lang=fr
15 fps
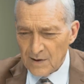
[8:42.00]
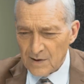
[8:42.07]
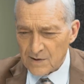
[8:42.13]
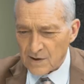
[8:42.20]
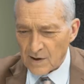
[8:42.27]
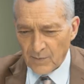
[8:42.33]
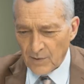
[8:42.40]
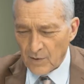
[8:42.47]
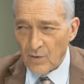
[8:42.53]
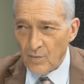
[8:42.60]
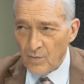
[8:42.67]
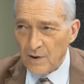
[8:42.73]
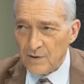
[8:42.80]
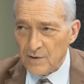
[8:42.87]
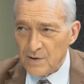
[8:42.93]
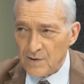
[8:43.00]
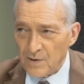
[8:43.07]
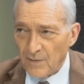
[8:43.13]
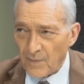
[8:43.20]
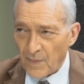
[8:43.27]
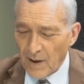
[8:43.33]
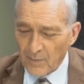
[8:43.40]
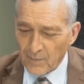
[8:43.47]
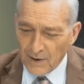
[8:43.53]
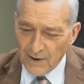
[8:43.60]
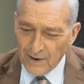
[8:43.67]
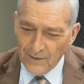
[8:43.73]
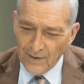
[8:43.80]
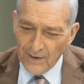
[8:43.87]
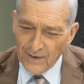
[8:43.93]
ça prend au moins 10 ans.
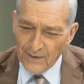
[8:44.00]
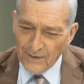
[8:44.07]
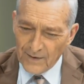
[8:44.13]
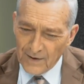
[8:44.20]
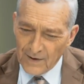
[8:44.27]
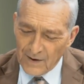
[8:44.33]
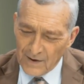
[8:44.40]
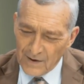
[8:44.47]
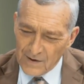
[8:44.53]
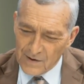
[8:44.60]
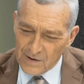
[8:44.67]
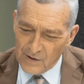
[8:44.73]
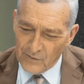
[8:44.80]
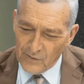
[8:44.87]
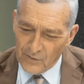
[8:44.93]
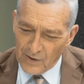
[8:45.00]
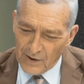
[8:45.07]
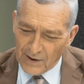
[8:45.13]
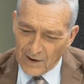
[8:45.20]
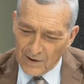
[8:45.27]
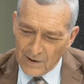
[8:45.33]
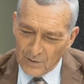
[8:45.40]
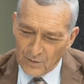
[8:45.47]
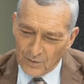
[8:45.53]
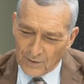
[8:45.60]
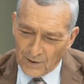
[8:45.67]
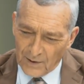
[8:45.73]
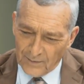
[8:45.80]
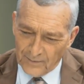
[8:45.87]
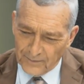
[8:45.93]
Après, si vous voulez gagner du
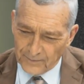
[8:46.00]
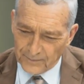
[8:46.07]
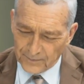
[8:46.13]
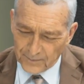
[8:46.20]
temps,